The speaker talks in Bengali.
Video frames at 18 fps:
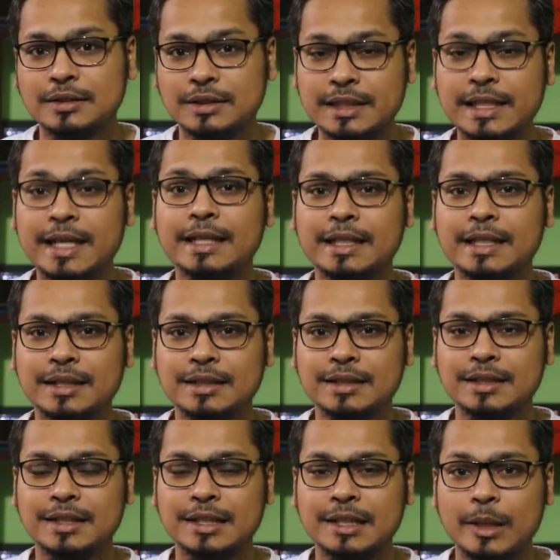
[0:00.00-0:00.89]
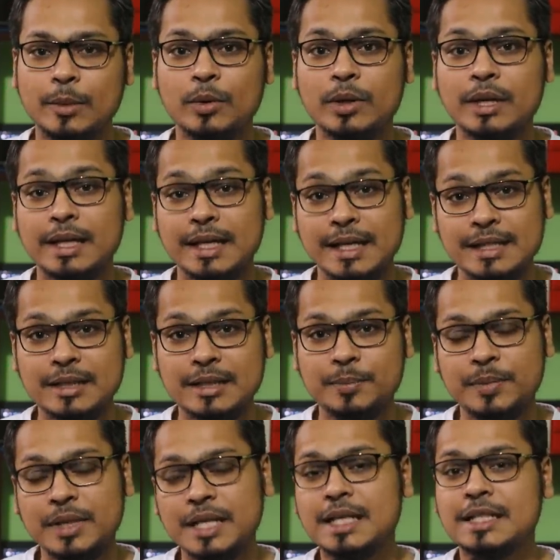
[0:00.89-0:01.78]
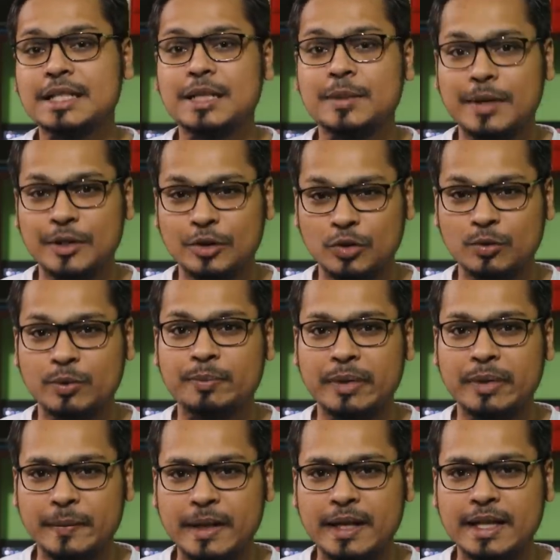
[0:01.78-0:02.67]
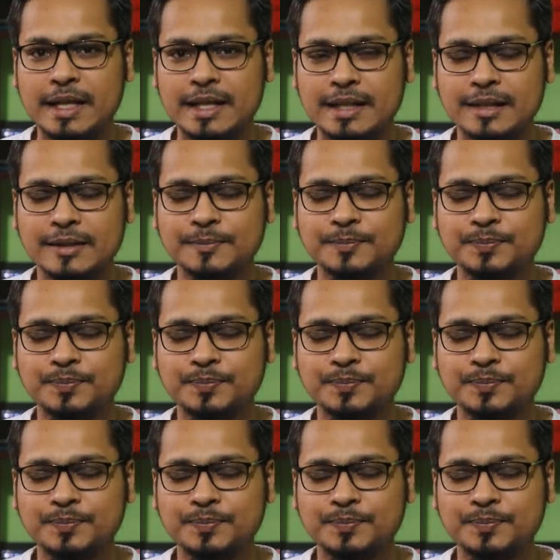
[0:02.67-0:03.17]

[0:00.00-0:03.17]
নিয়ে নিন এবং এটা বিকেশের মাধ্যমে পেমেন্ট নিয়ে নিন